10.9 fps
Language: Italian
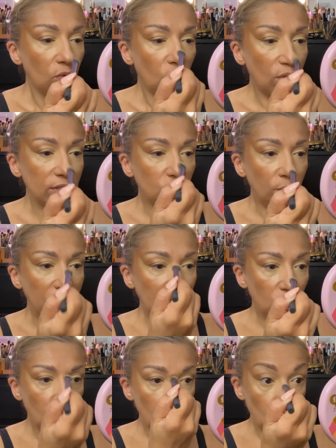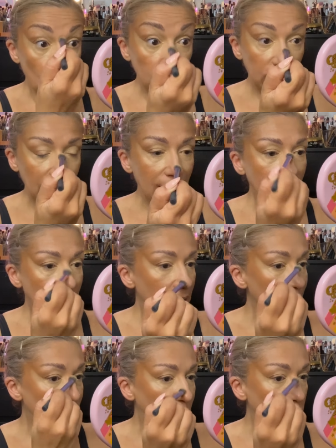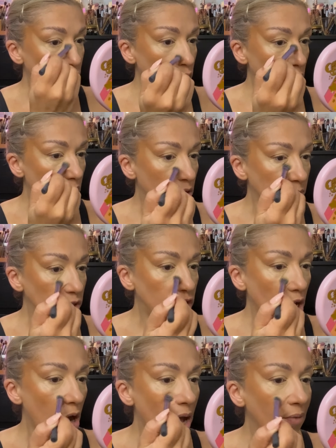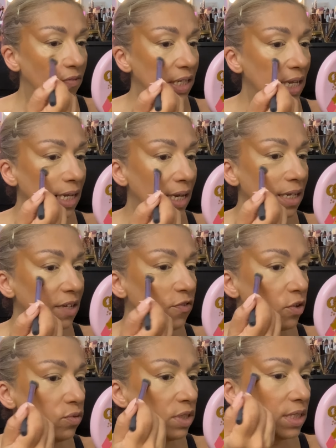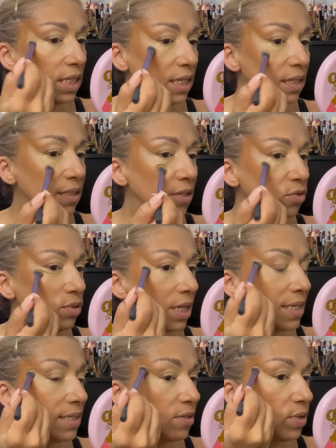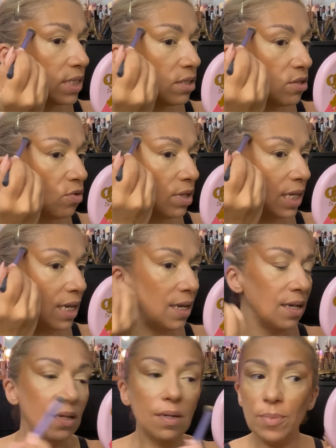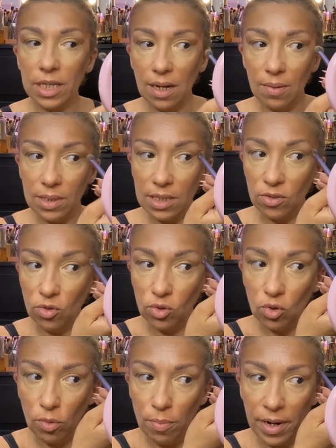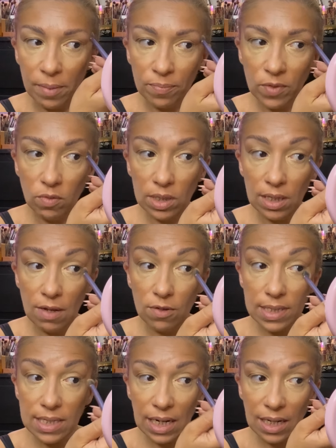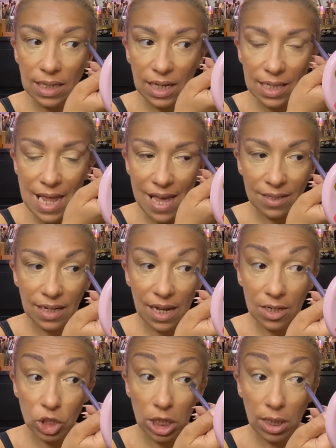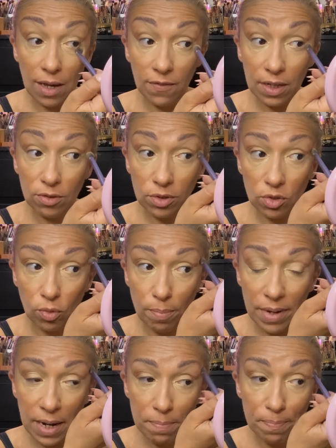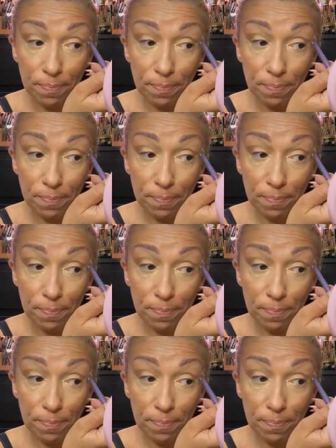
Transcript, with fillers: quantomeno utili. In più eh, comincerò a vedere i frutti di tutta la situazione eh, praticamente ad ottobre, quindi devo stringere i denti alla cinghia fino a ottobre